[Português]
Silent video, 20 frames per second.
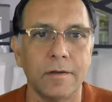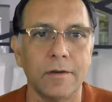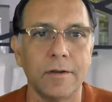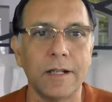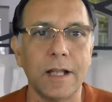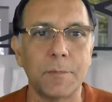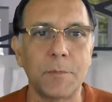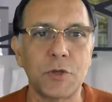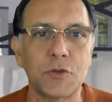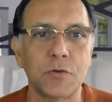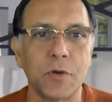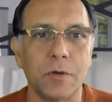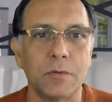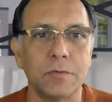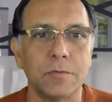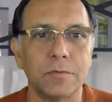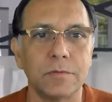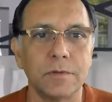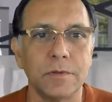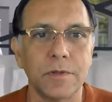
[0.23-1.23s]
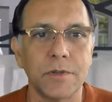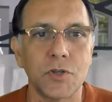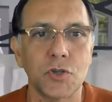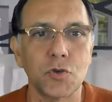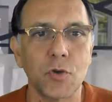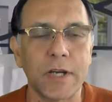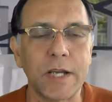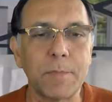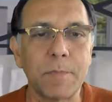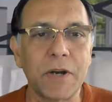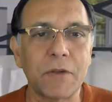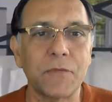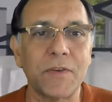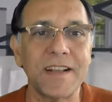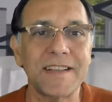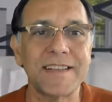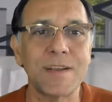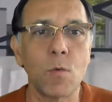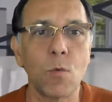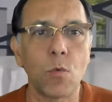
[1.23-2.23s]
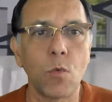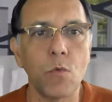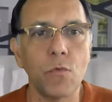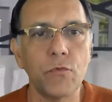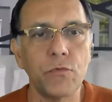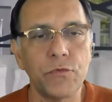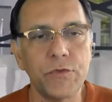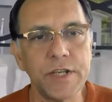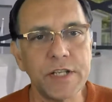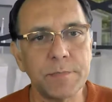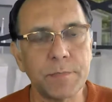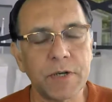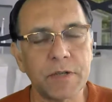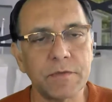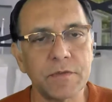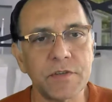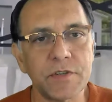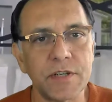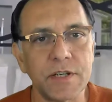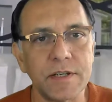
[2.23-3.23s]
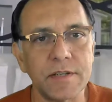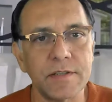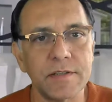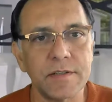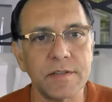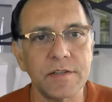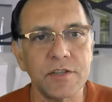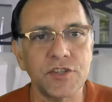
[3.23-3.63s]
Olá, pessoal. Estou aqui para fazer um convite para vocês.